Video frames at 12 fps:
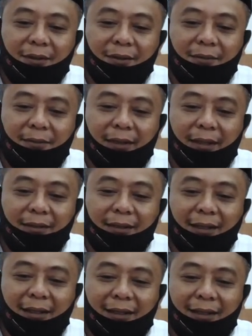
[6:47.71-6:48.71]

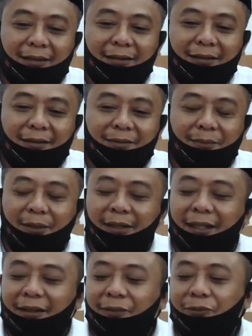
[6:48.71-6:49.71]
melaksanakan
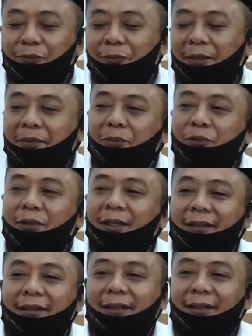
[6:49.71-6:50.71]
peringatan Sumpah Pemuda
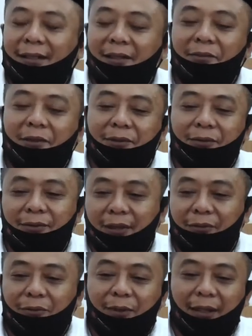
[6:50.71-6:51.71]
kira-kira kan begitu.
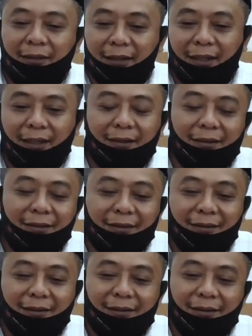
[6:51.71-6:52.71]
satu bangsa
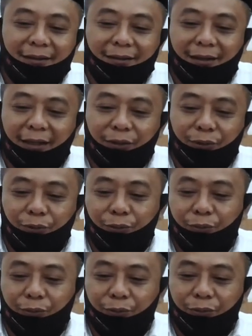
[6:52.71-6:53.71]

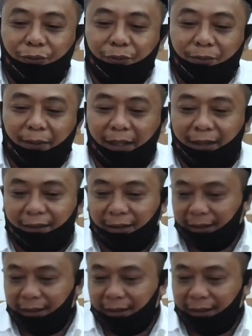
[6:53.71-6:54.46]
satu bahasa